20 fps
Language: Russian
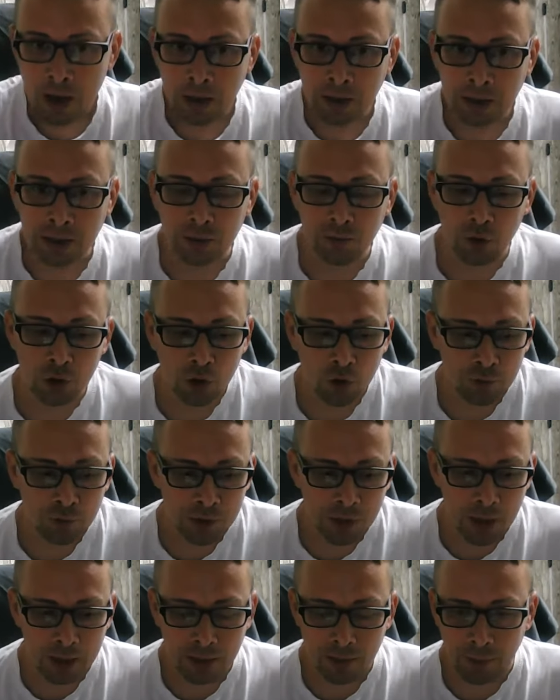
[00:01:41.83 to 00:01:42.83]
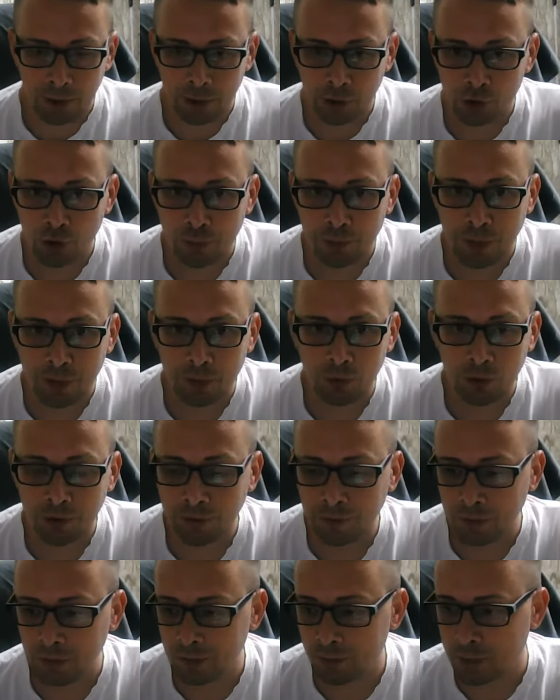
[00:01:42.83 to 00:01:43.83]
Сегодня у меня небольшой прямой
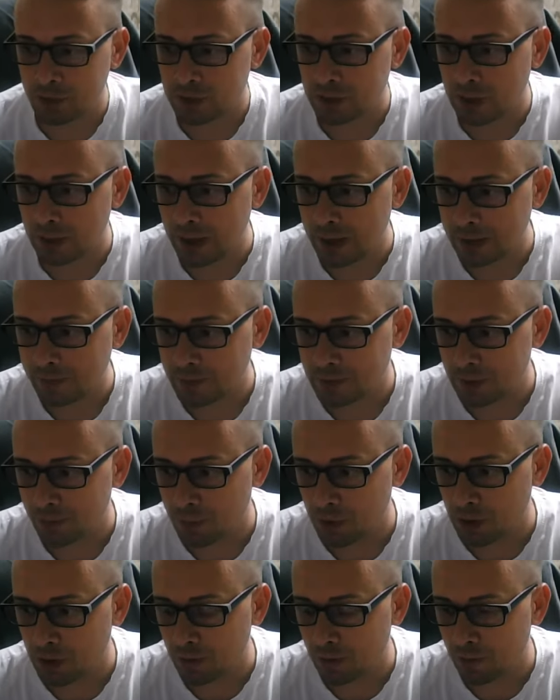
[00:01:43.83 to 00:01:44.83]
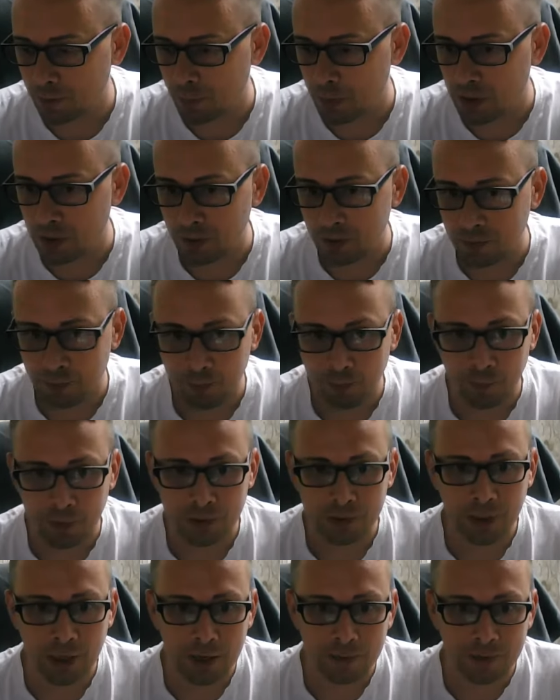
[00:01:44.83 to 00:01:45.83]
эфир, постараемся, пого- пого-
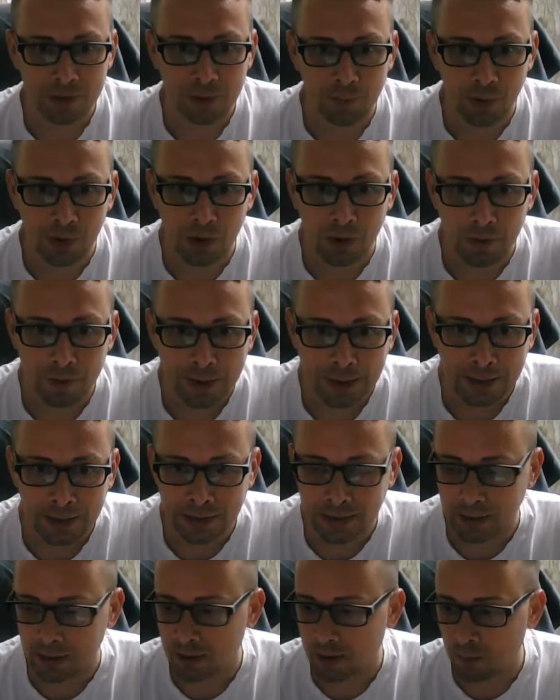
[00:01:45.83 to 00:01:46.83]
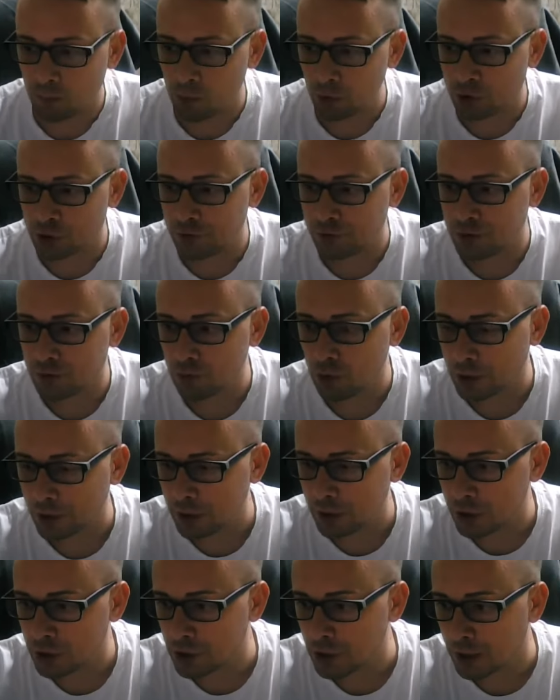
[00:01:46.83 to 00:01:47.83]
постараемся поговорить. Э, больше всего,
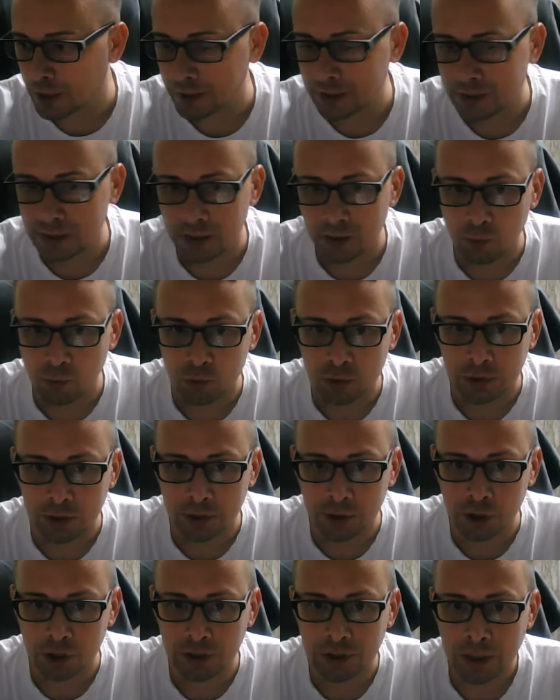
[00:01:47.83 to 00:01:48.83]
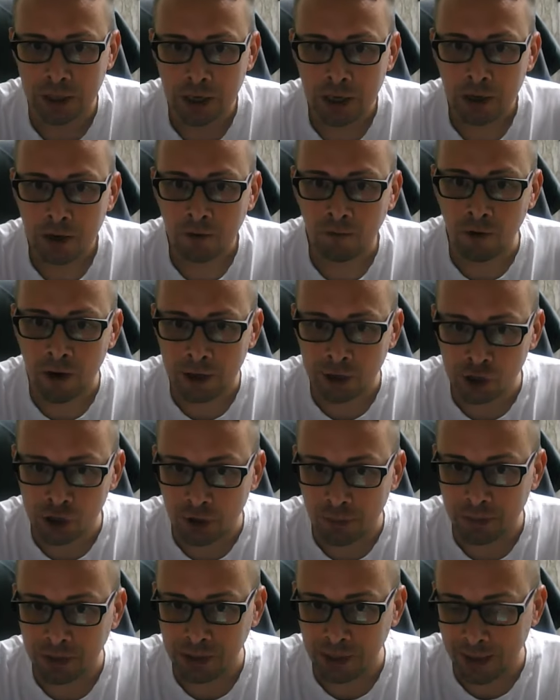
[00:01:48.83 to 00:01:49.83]
конечно, я хотел бы услышать
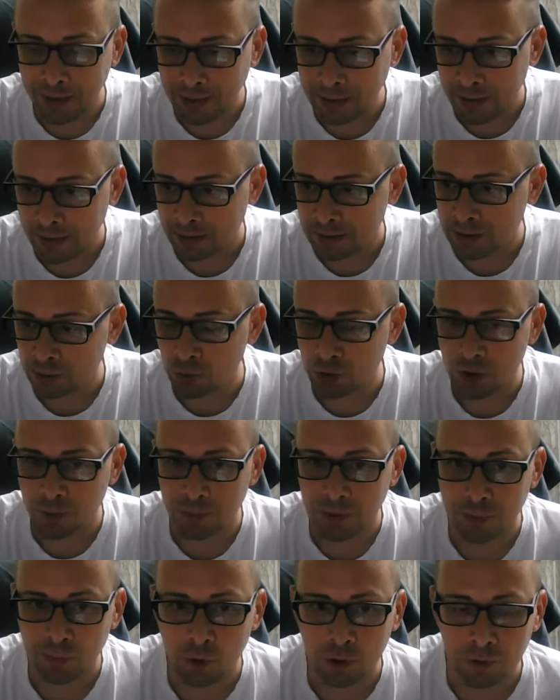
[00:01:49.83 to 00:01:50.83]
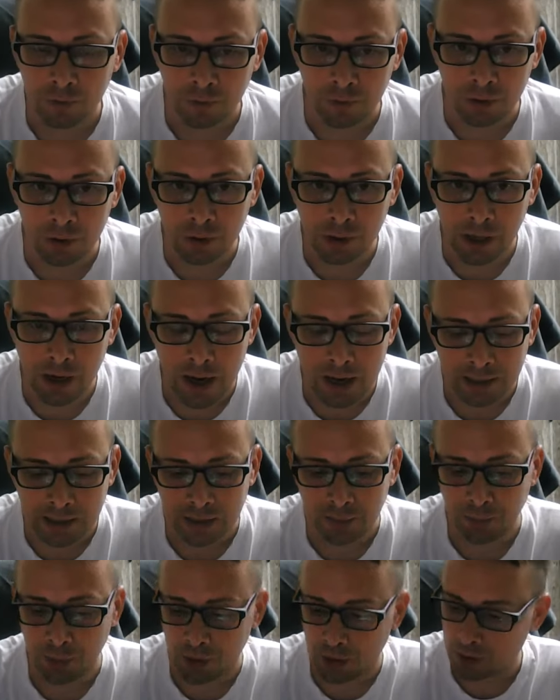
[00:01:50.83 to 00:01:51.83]
ваше мнение. Сегодня прямой эфир
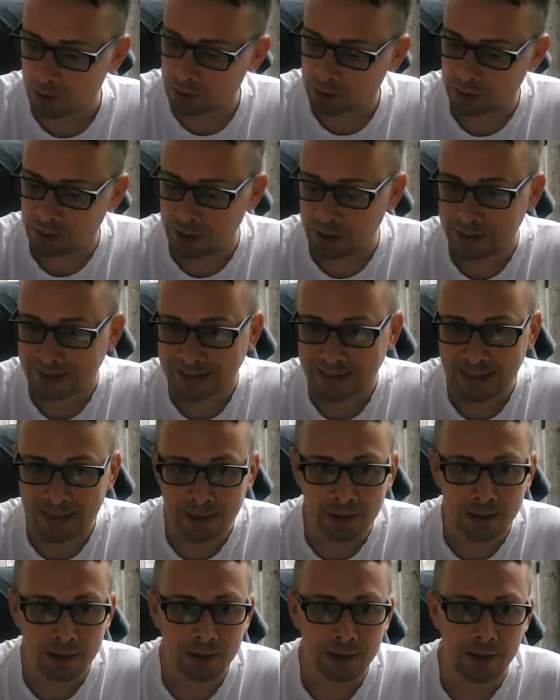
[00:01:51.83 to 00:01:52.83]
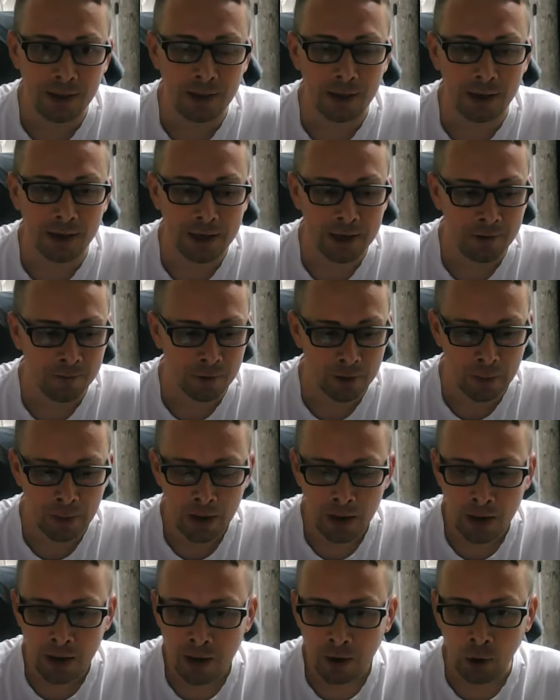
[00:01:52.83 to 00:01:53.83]
Каспи, Киезет и Эйван.
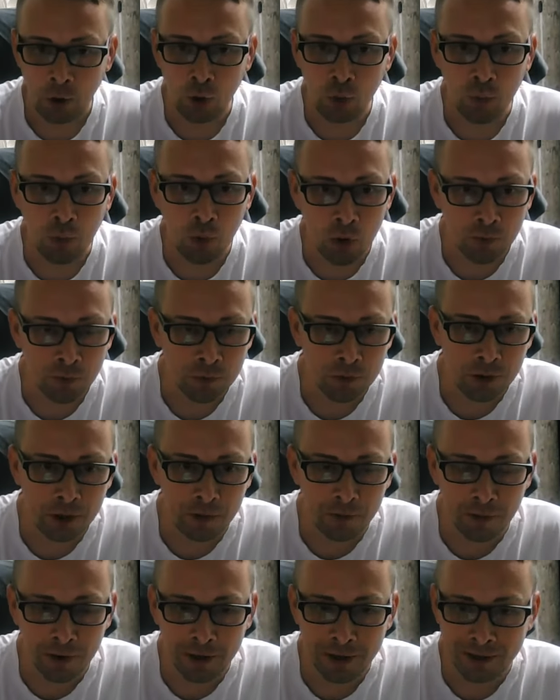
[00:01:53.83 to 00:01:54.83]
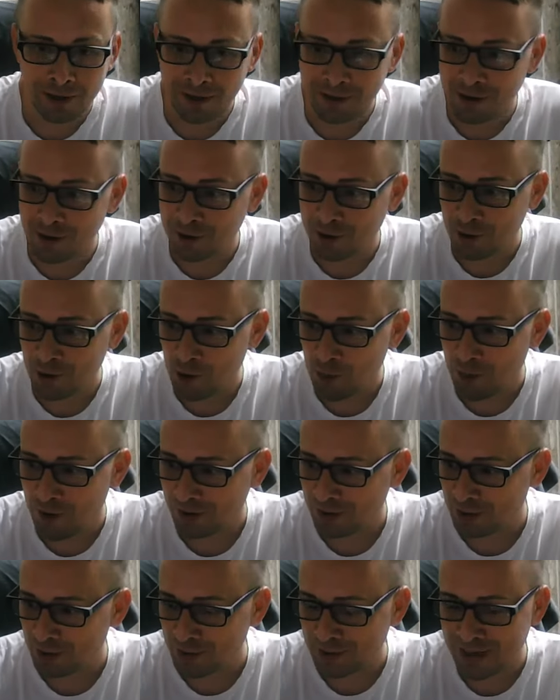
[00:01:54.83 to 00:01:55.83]
Любовь или враги до гроба.
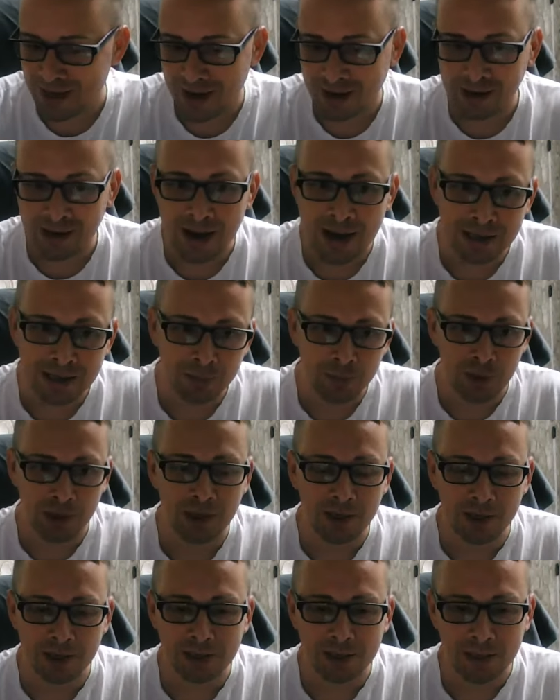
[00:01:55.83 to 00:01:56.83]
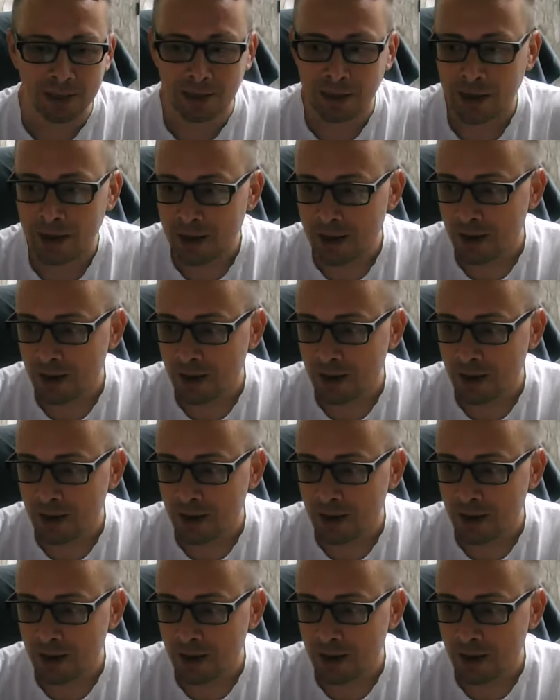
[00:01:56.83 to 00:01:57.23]
Друзья, Каспи, Киезет